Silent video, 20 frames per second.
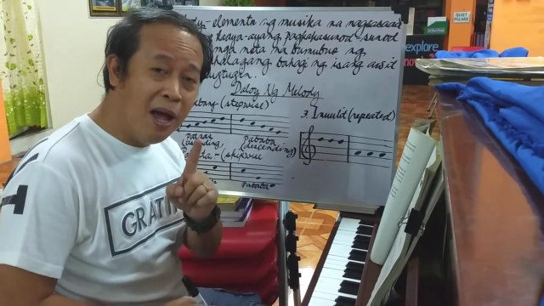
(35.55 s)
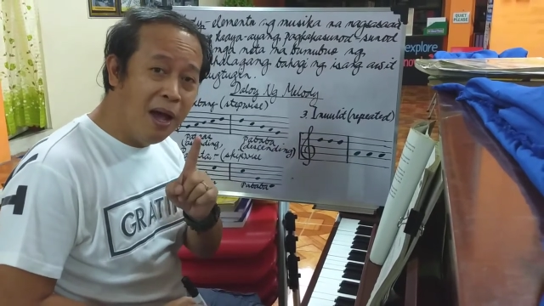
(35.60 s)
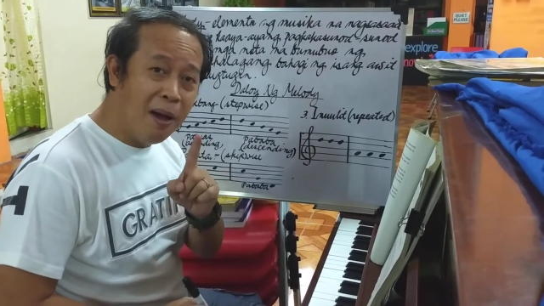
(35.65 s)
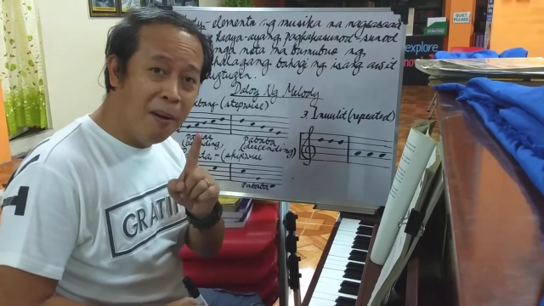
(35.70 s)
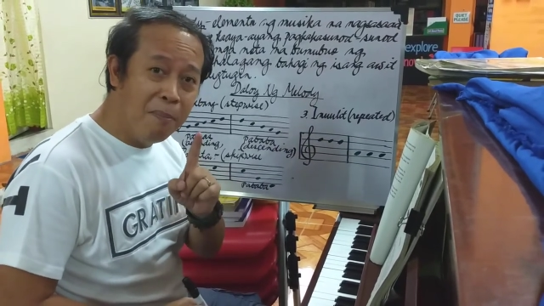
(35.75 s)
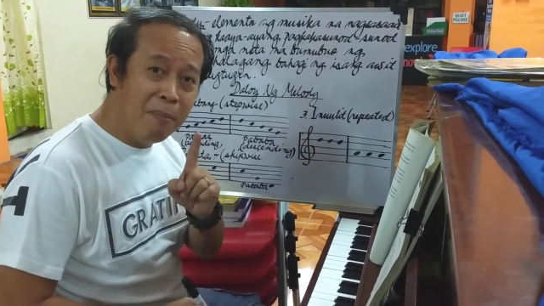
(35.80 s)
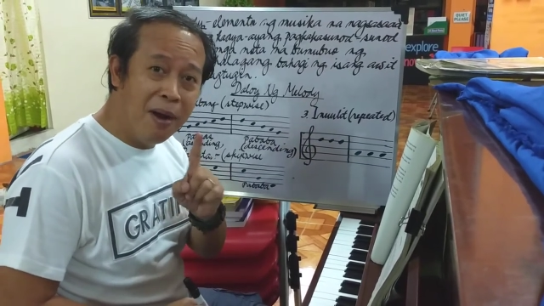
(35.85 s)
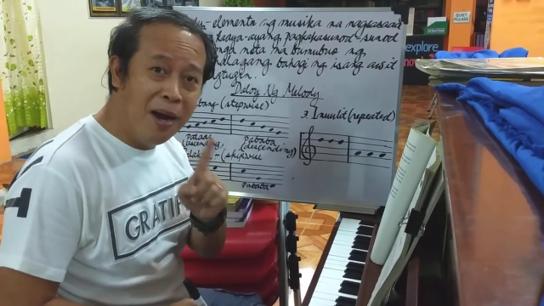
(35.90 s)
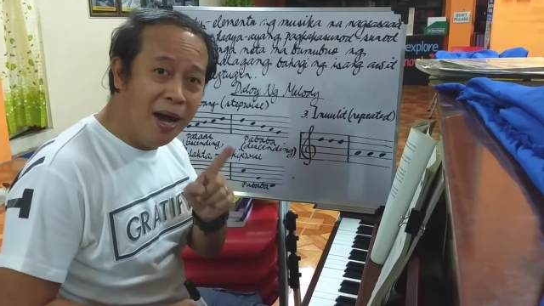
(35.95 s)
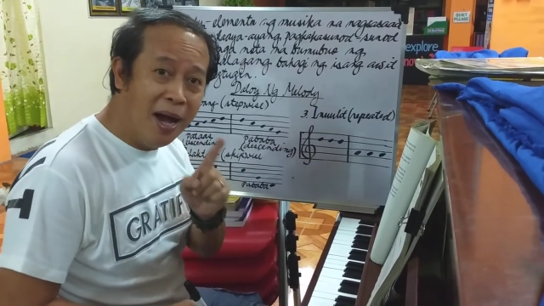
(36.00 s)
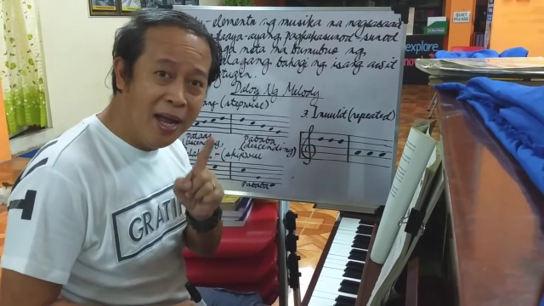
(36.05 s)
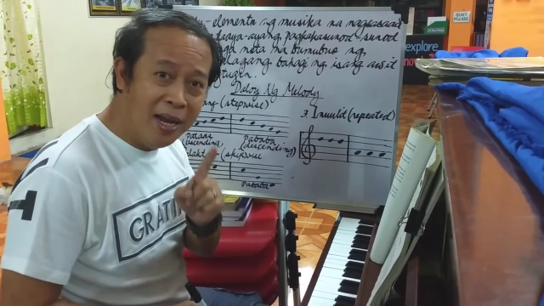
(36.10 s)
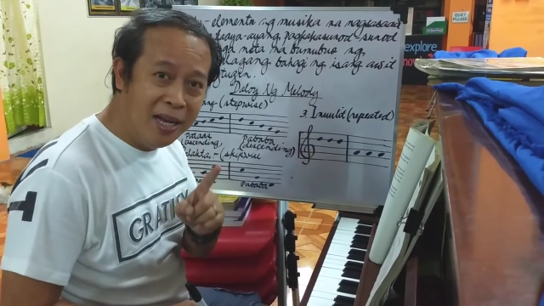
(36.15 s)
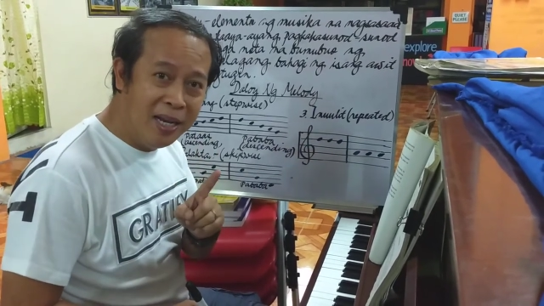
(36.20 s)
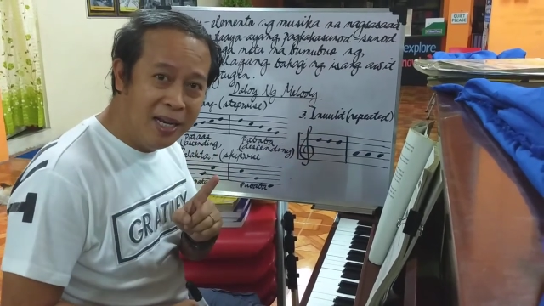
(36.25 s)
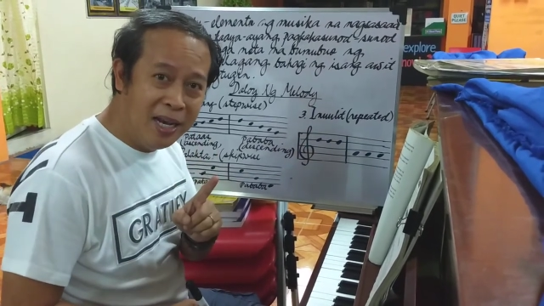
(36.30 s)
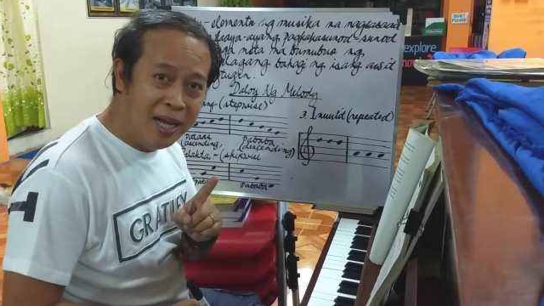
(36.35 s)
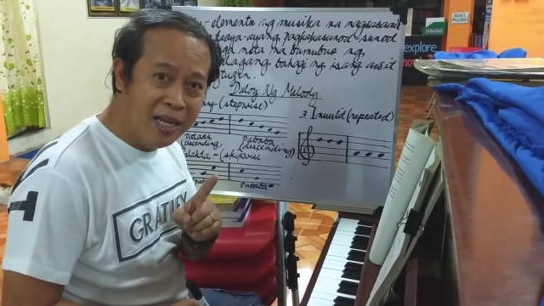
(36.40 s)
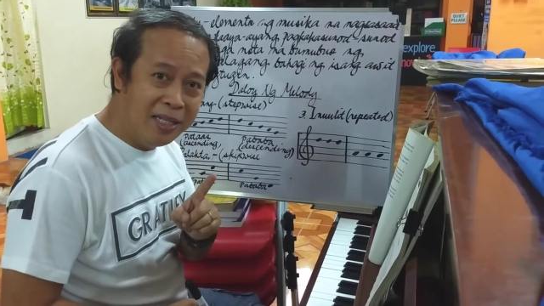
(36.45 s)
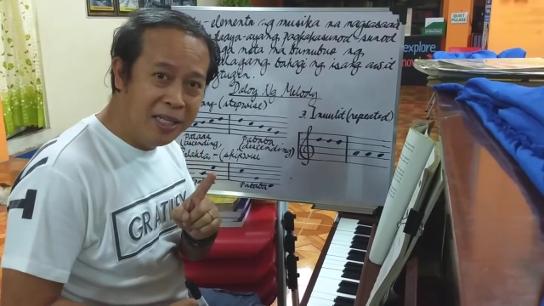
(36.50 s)
uh,
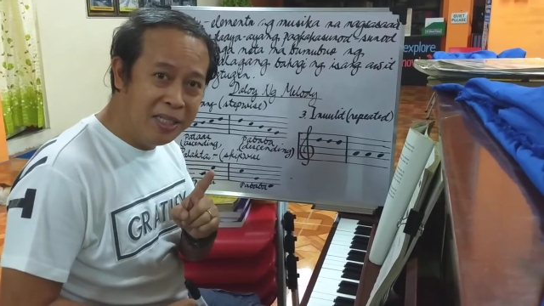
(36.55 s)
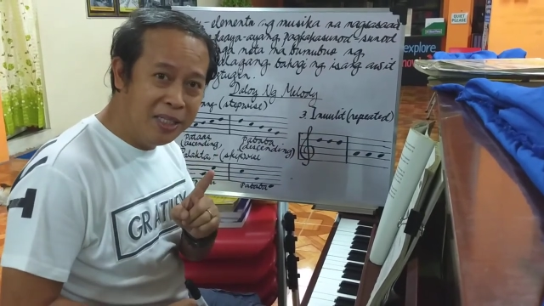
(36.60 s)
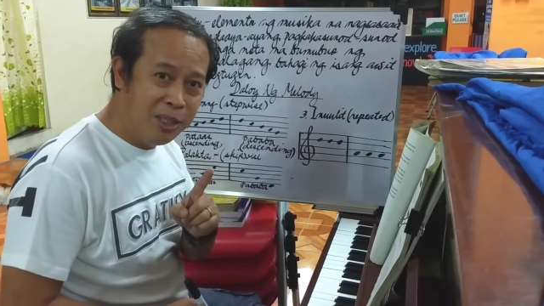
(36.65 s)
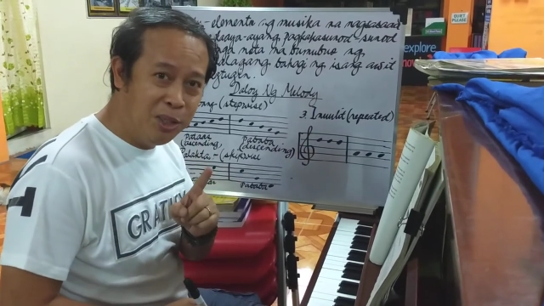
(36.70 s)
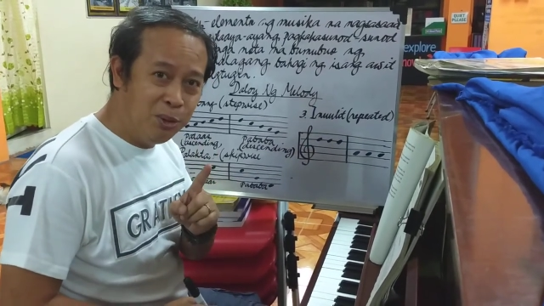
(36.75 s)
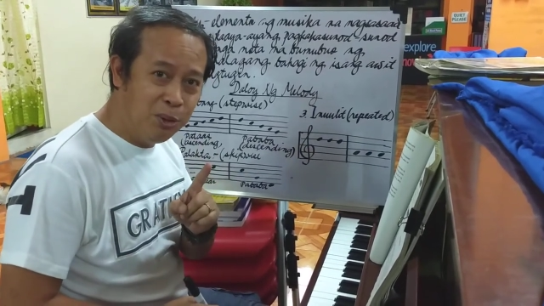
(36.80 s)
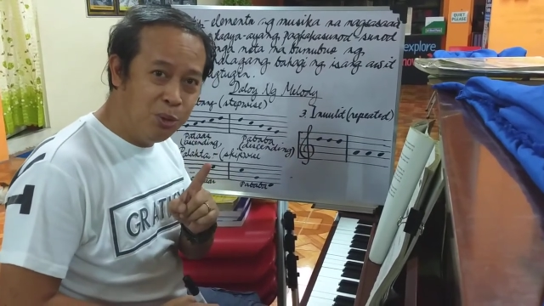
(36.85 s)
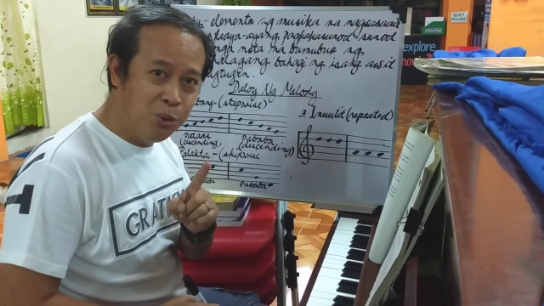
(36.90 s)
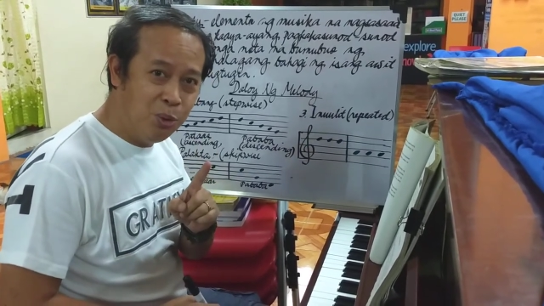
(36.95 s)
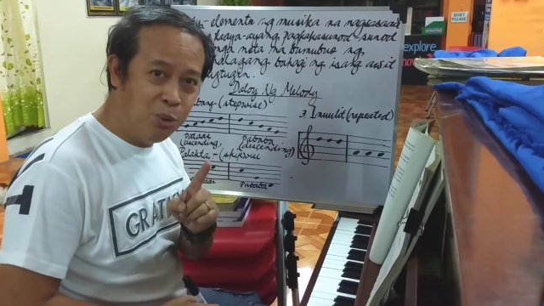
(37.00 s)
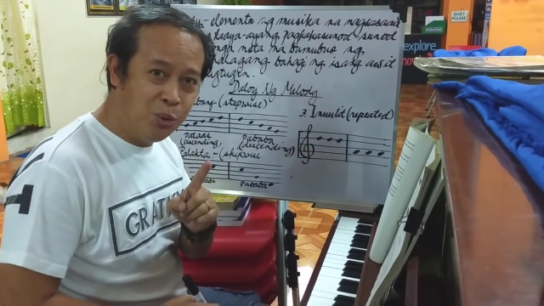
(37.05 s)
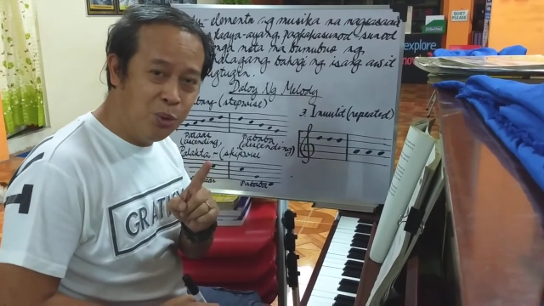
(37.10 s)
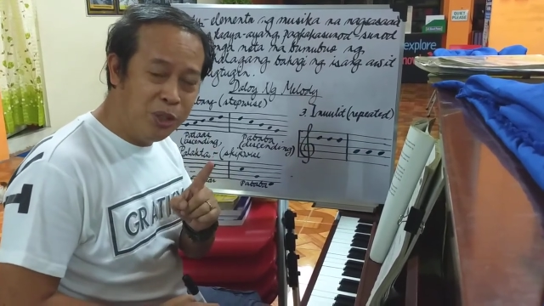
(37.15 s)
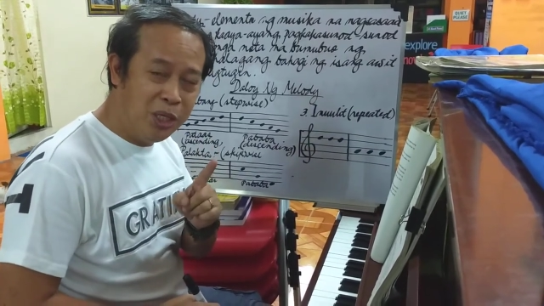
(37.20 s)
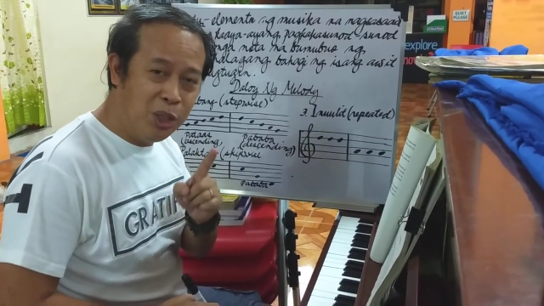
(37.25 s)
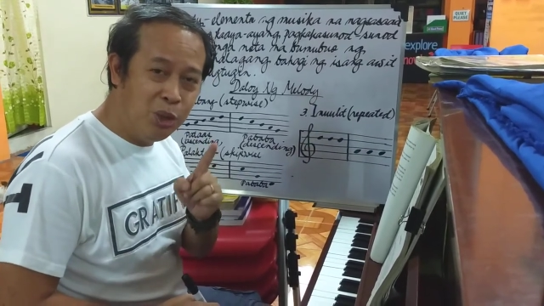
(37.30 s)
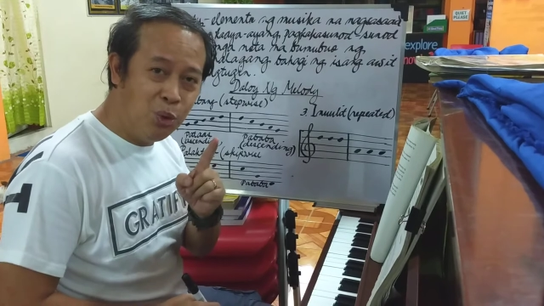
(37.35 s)
pangalan na tinutukoy.